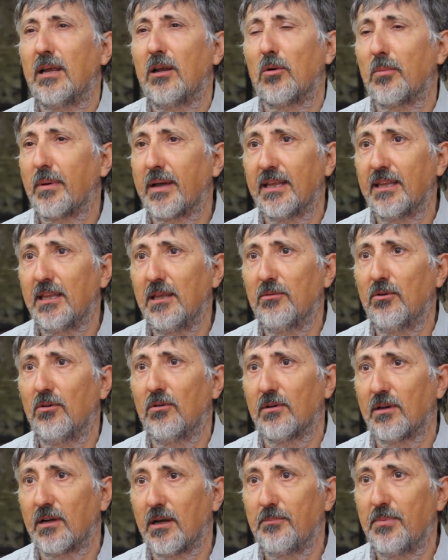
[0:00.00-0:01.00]
El
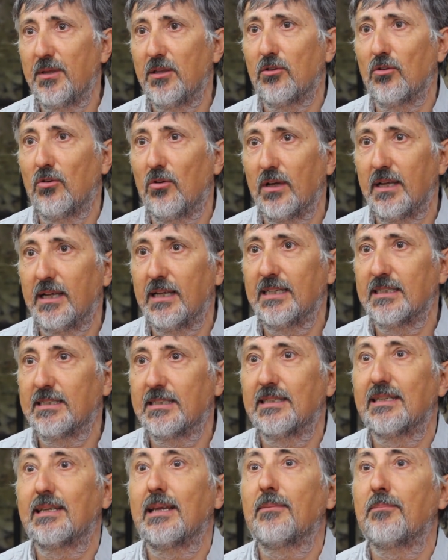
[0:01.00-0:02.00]
objetivo, repito,
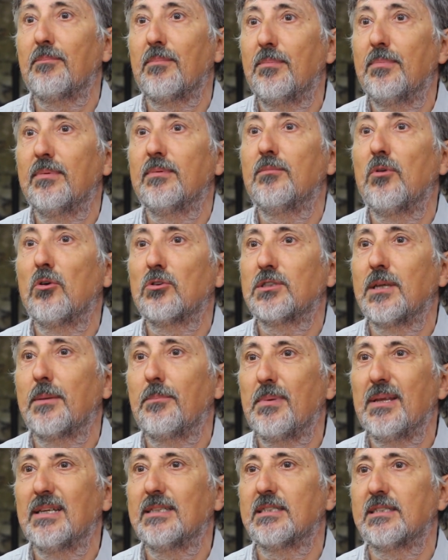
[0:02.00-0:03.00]
es que no se
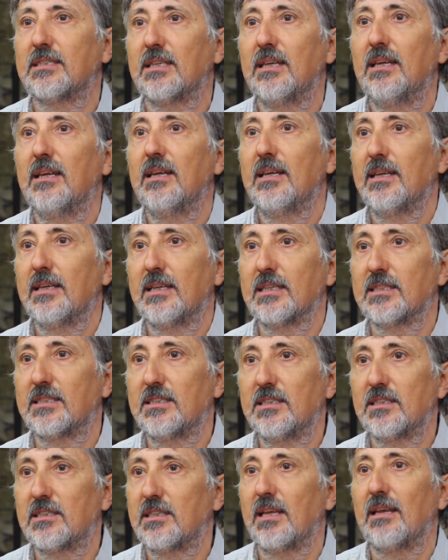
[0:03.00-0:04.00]
piense que
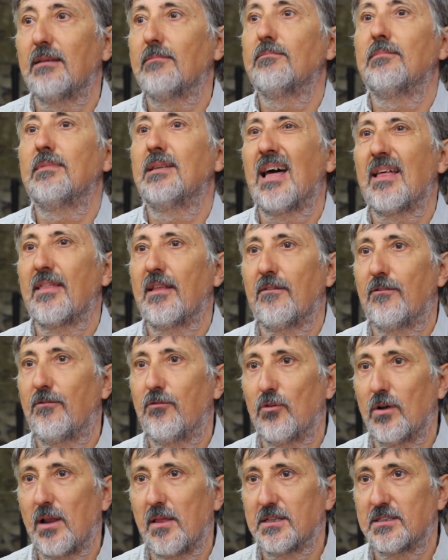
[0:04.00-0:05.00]
existe nada
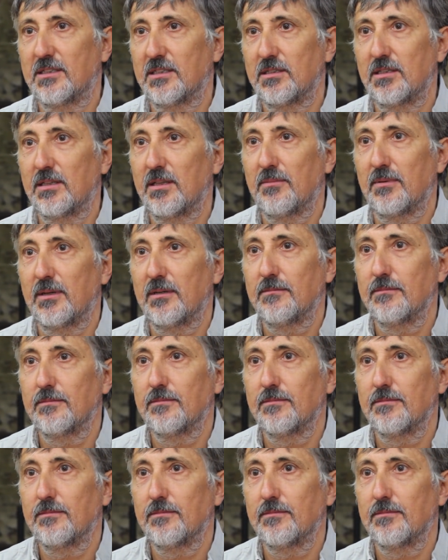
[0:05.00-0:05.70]
fuera de este sistema.